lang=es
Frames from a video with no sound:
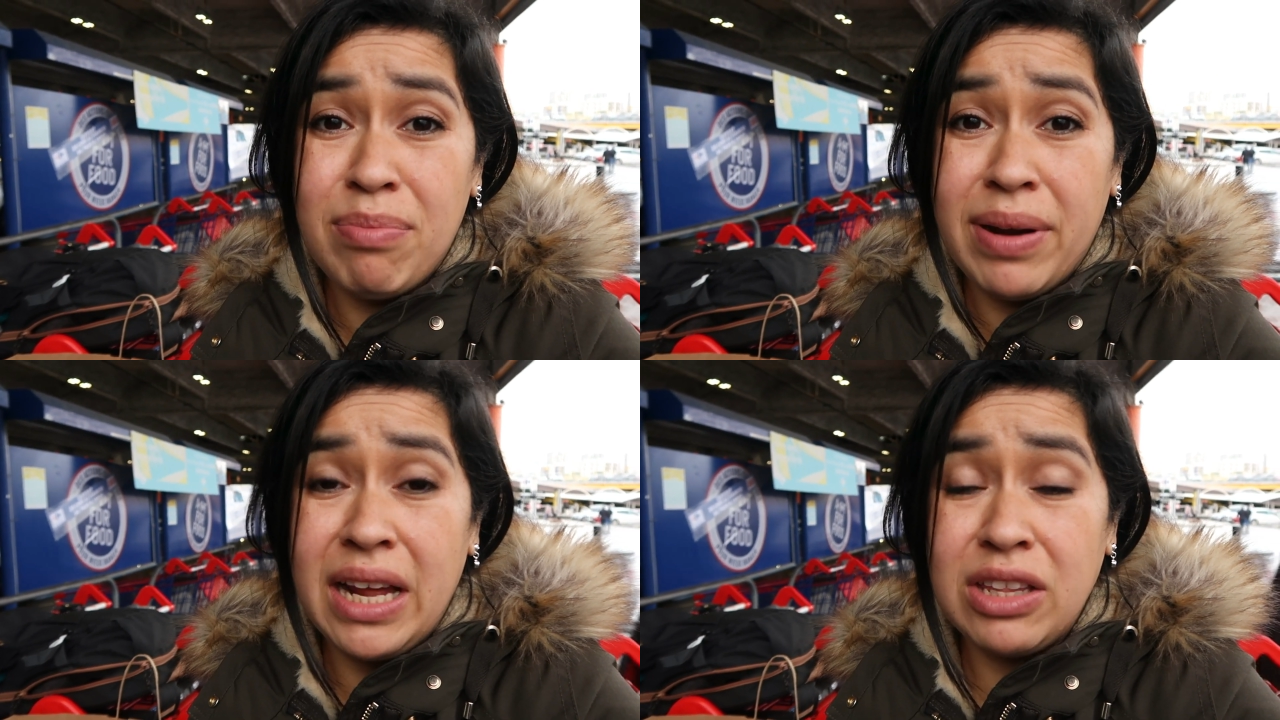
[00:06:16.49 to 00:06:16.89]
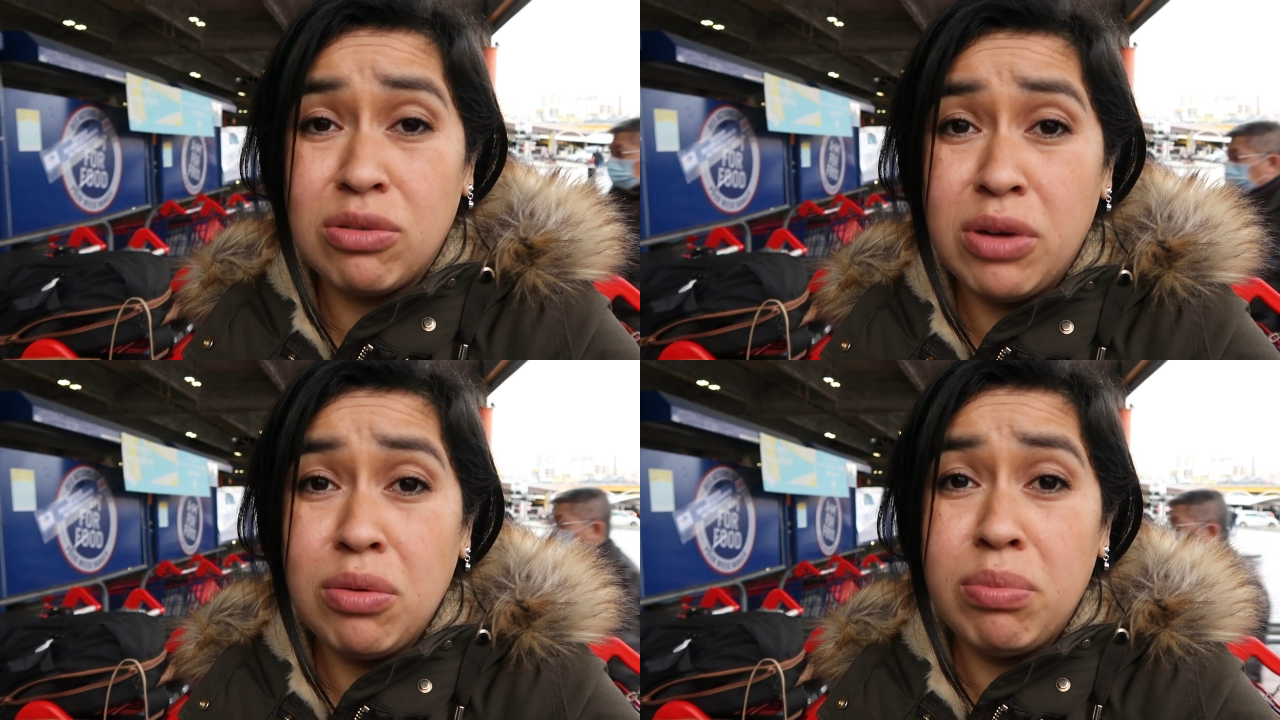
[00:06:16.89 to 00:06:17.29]
para
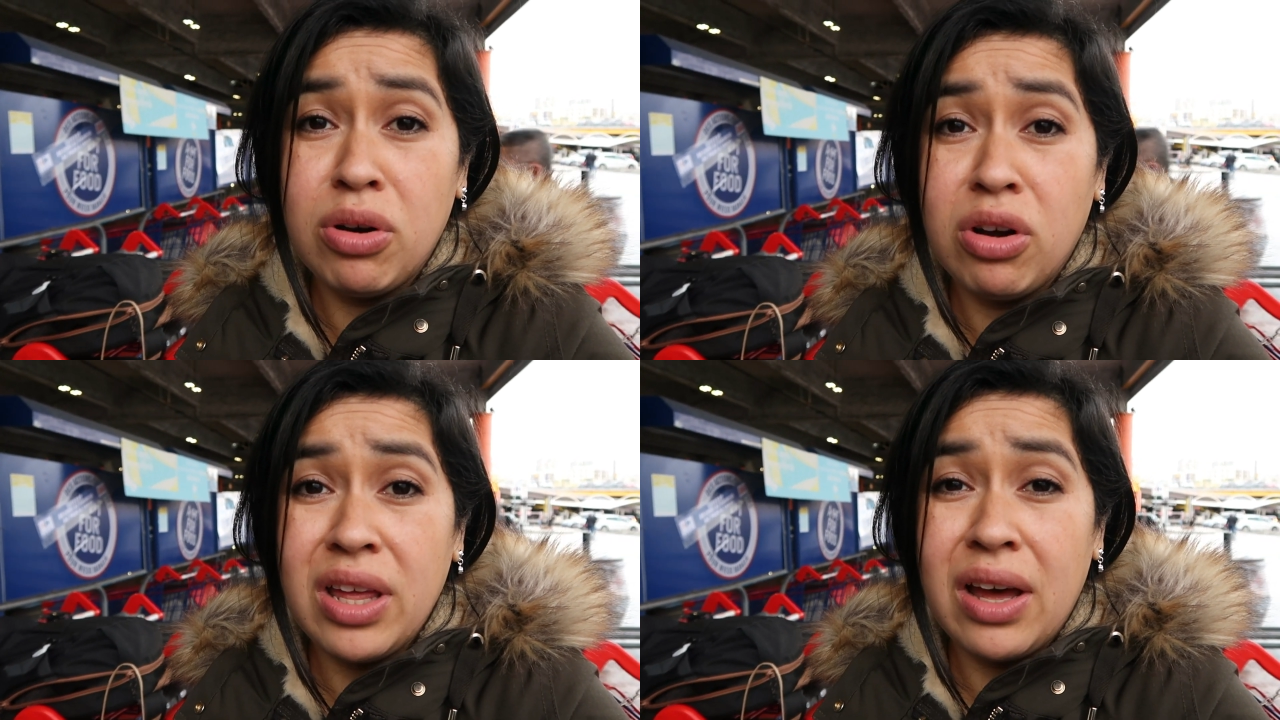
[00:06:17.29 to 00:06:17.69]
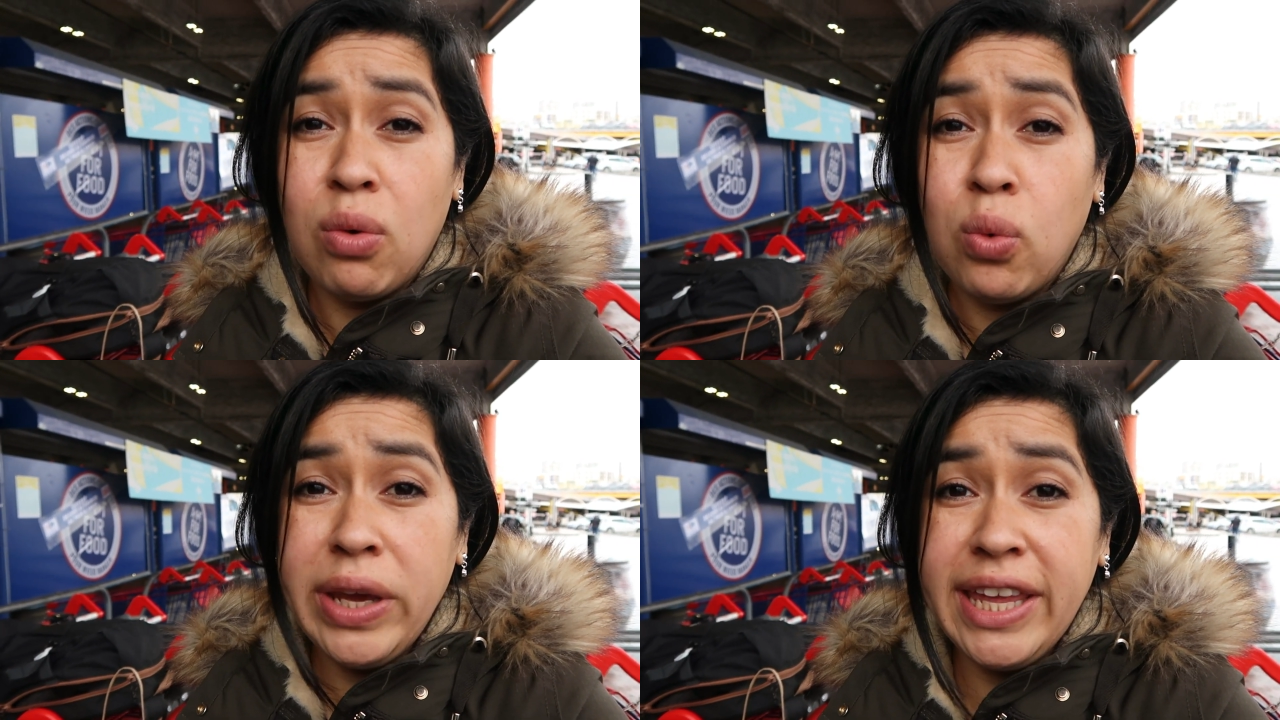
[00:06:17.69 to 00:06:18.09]
tomar un poco de
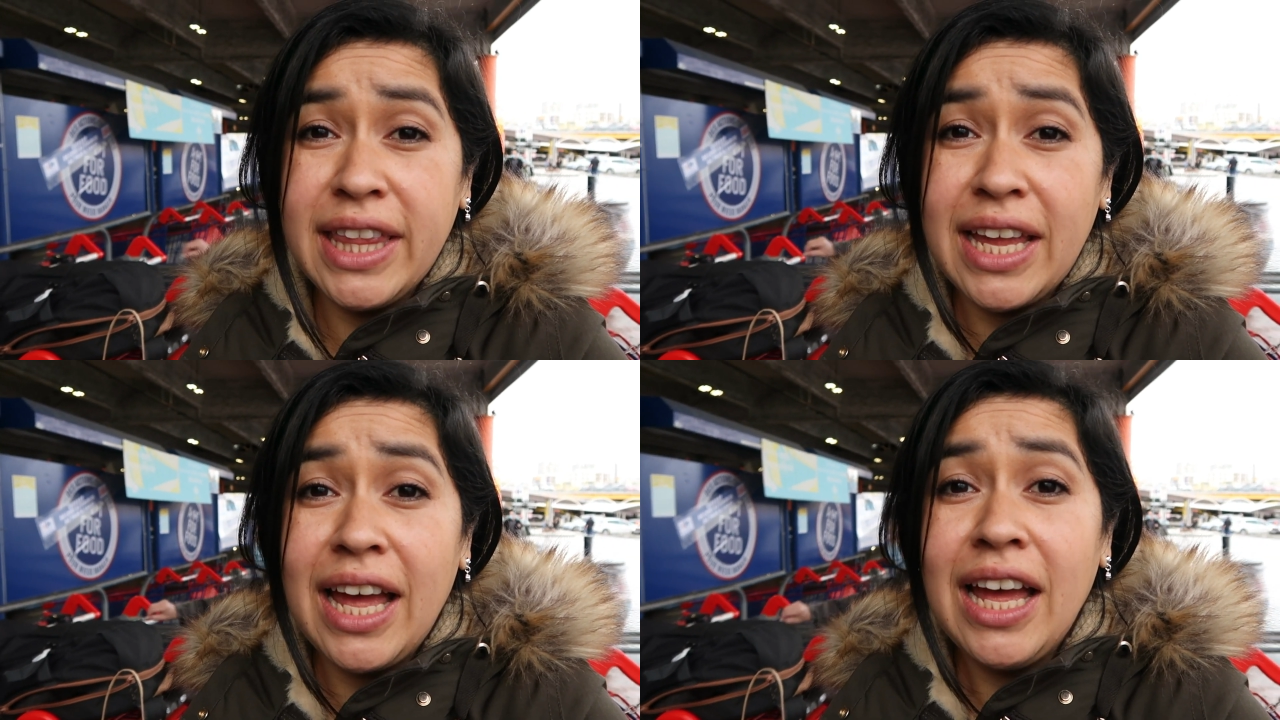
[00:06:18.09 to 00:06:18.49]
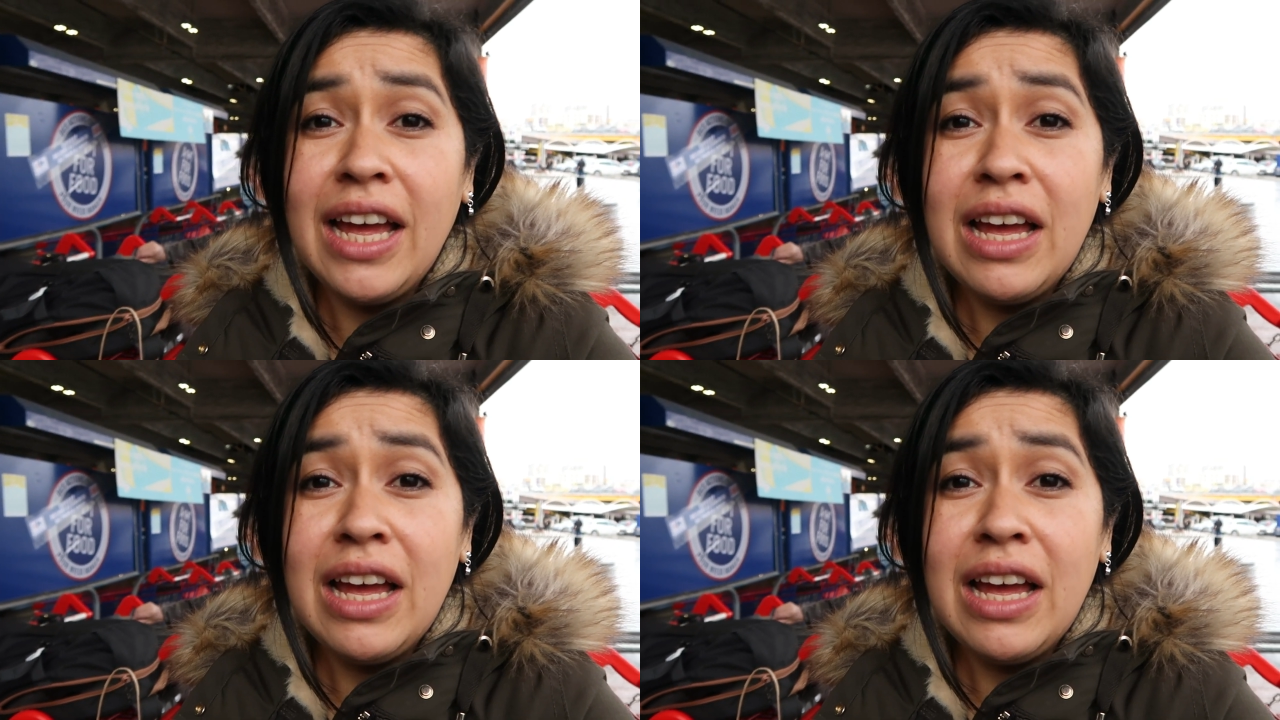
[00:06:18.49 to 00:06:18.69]
agüita